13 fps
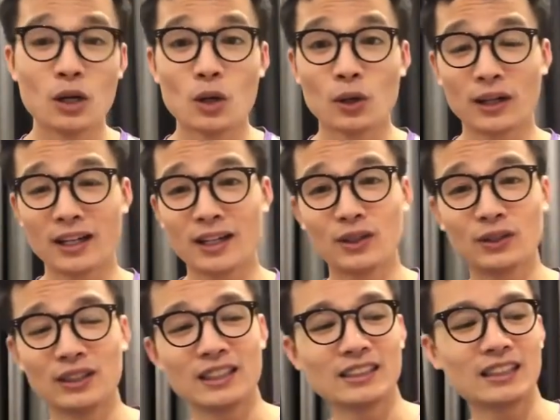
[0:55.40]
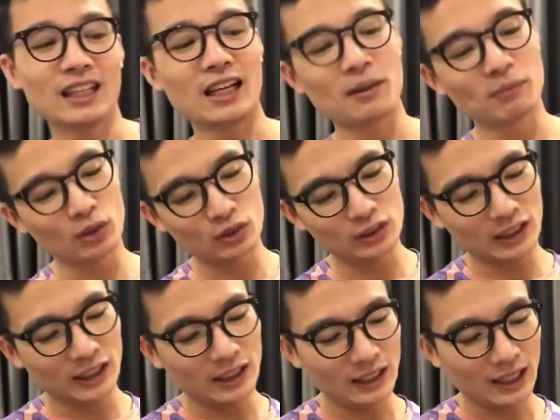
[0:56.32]
Ok, đầu tiên sẽ là mẫu
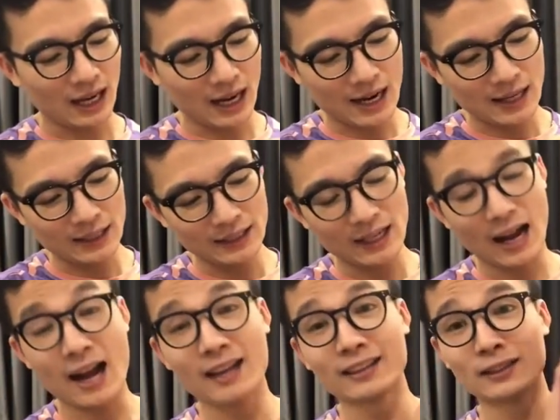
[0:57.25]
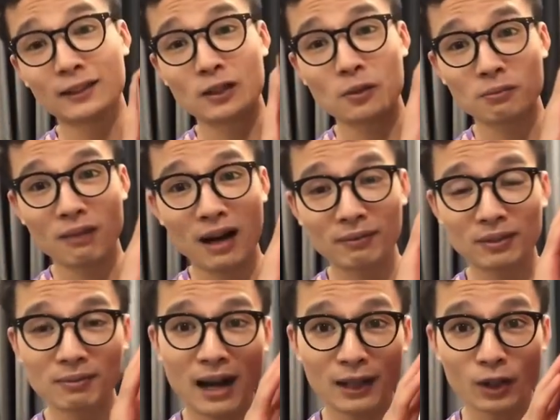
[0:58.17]
giày
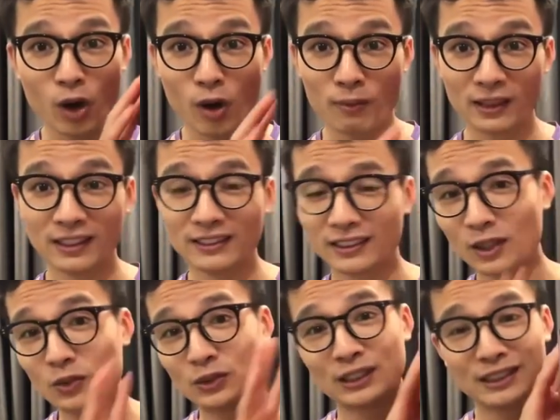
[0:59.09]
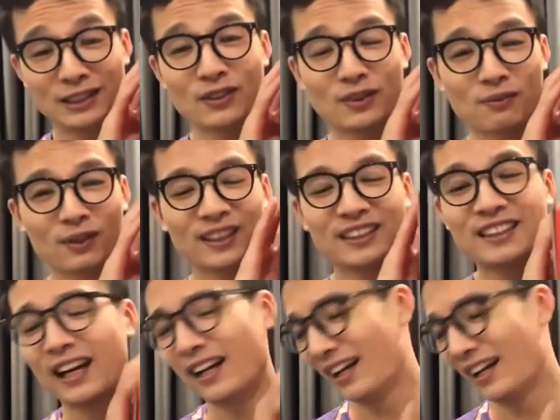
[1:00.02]
AIR033 đỏ mà lần trước Hùng giới thiệu đến mọi người.